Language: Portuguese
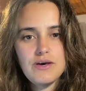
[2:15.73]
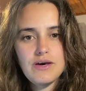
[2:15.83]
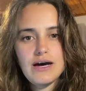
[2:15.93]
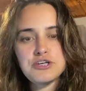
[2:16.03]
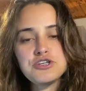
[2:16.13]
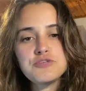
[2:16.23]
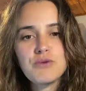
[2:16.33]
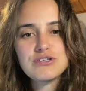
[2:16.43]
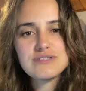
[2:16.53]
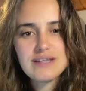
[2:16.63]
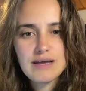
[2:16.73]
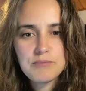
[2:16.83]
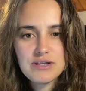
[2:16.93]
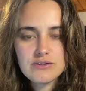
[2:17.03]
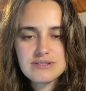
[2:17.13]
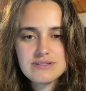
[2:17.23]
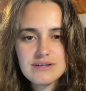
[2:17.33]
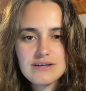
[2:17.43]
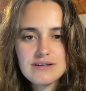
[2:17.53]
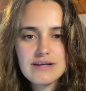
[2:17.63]
A gente pode zelar pela nossa
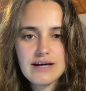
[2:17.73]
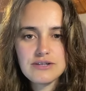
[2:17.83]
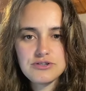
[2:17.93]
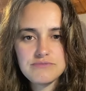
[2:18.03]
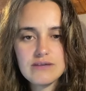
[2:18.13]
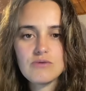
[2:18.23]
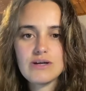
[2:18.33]
integridade,